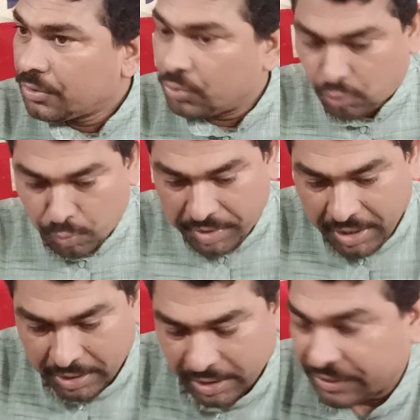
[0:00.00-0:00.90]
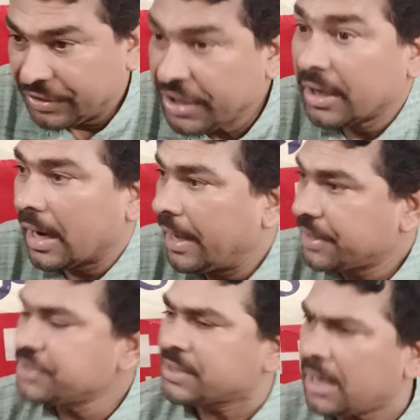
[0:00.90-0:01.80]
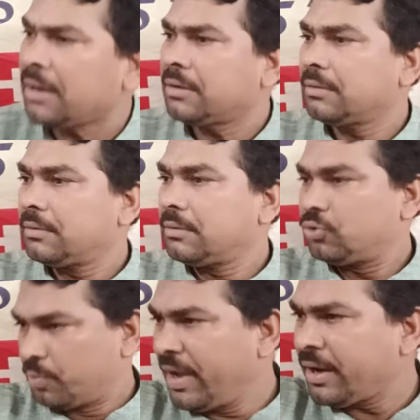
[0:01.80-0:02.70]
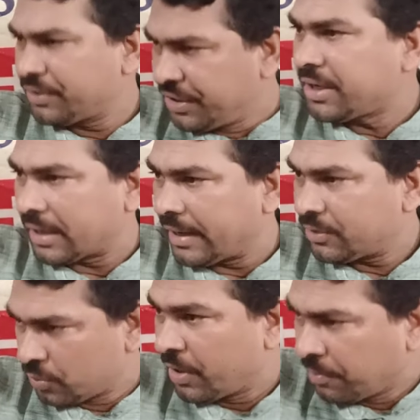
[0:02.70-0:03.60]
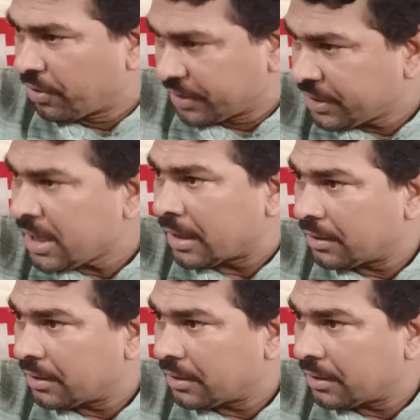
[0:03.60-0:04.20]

तुम्हें अगर दिख रहा है कि सर तुम्हें अगर दिख रहा है तुम यही बोल रही थी ना